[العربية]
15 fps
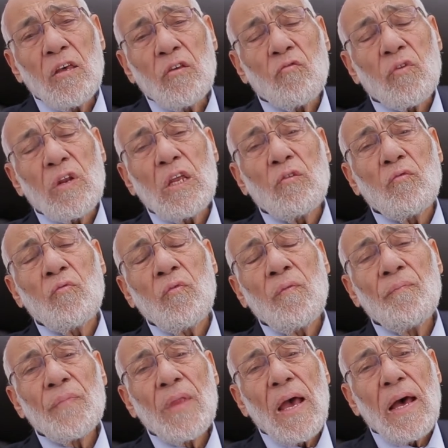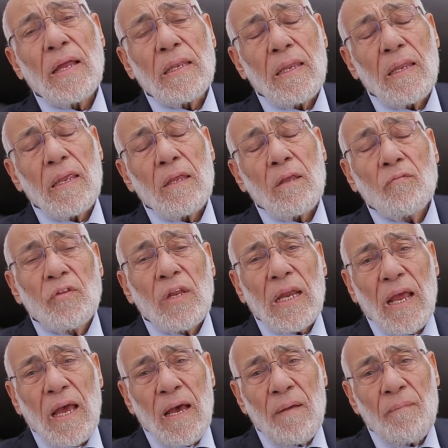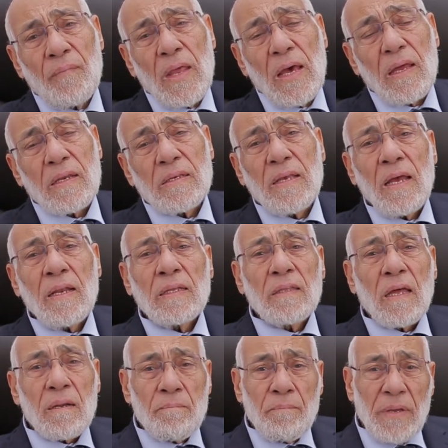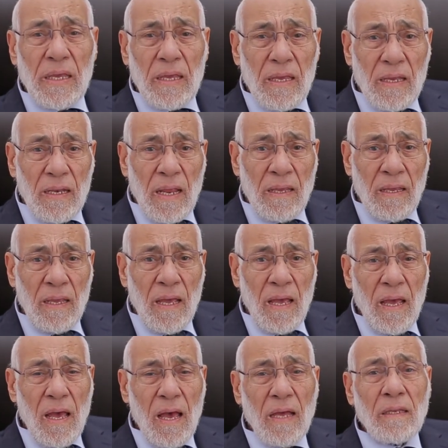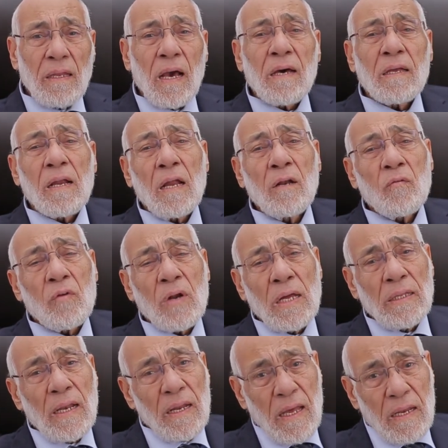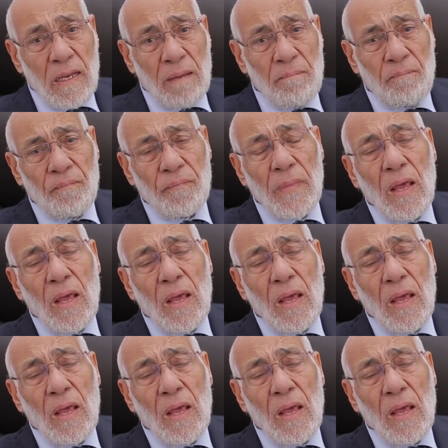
يريد أن يدرك رسالة ربه إليه أن يقرأ القرآن الكريم